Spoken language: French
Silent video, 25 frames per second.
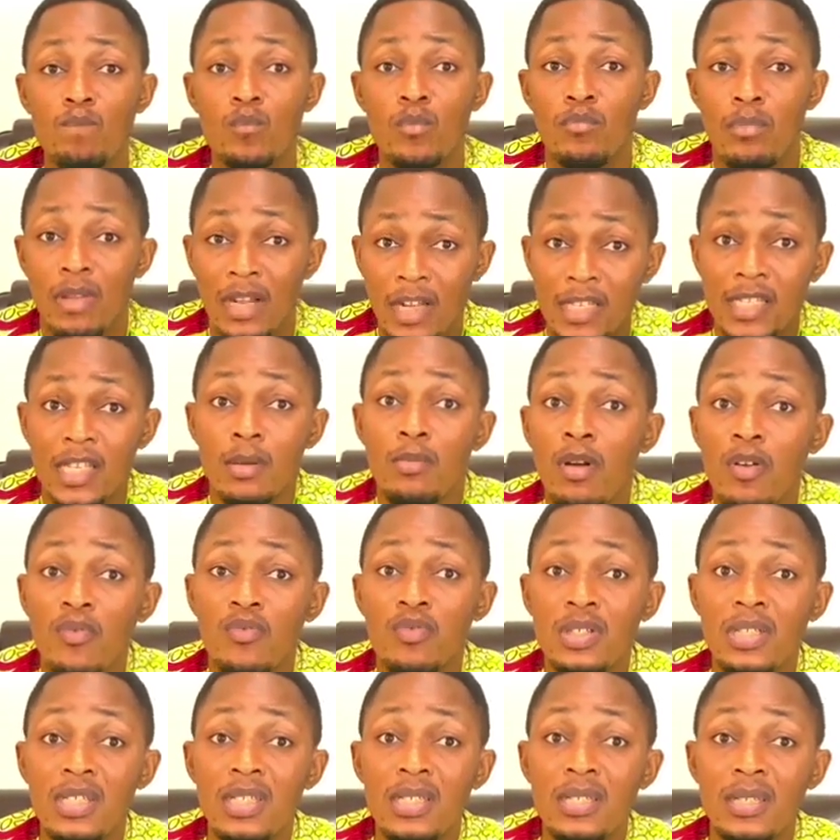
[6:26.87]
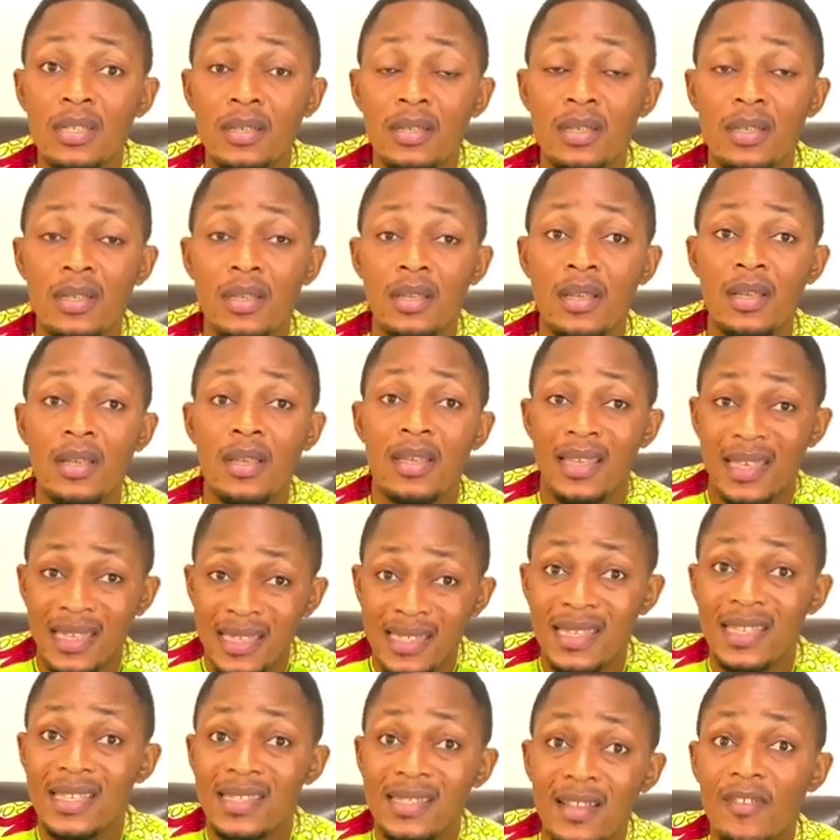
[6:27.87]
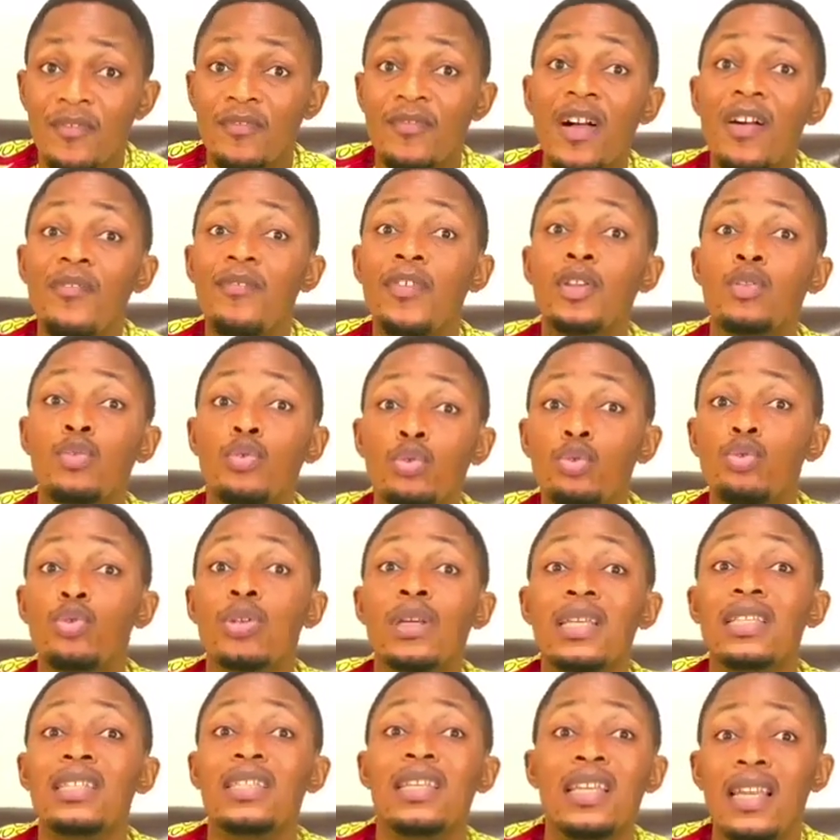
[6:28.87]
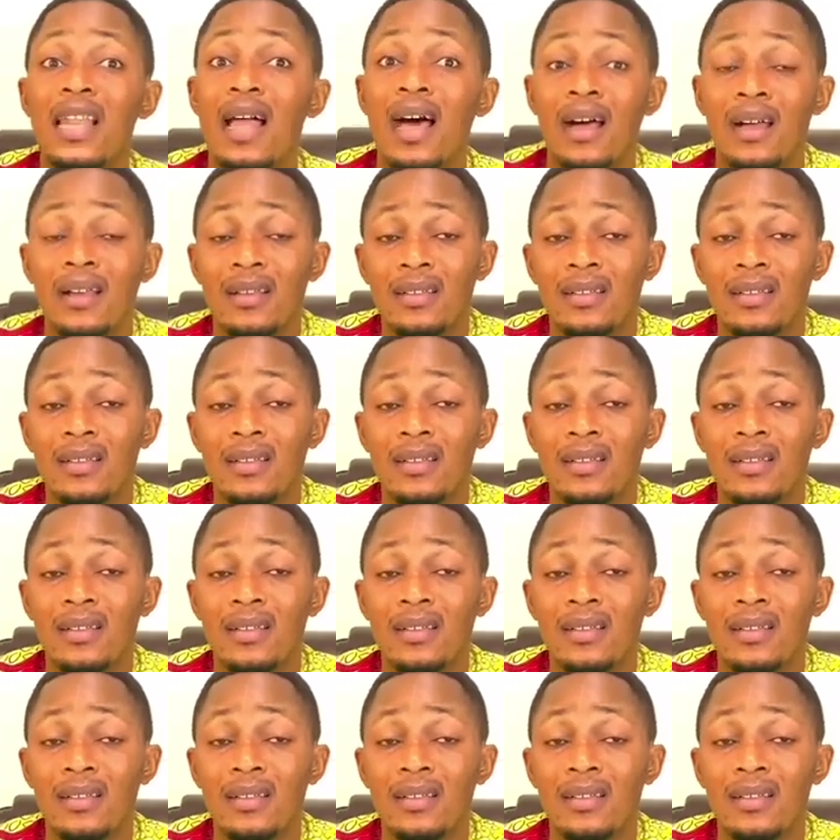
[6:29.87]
Mais laissez-moi vous dire que ces enfants avaient toujours été là,